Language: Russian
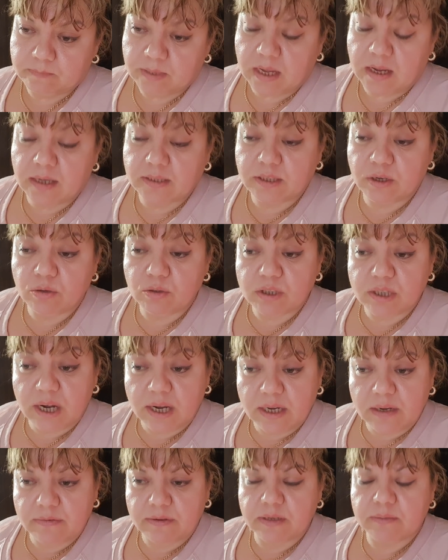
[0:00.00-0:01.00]
Хотя он зря
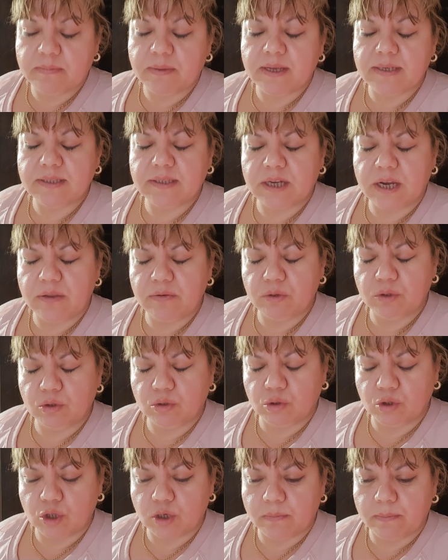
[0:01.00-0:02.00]
говорит, моя сестра его
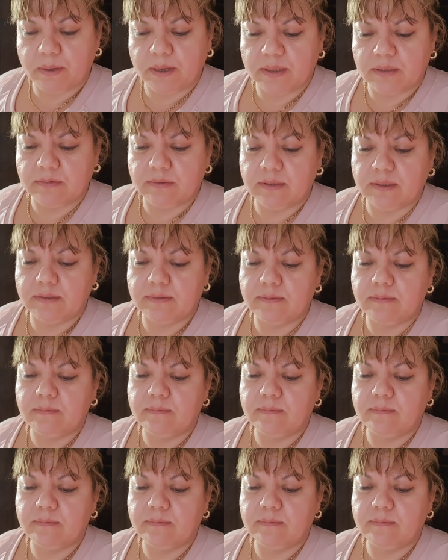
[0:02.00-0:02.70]
тоже баловала.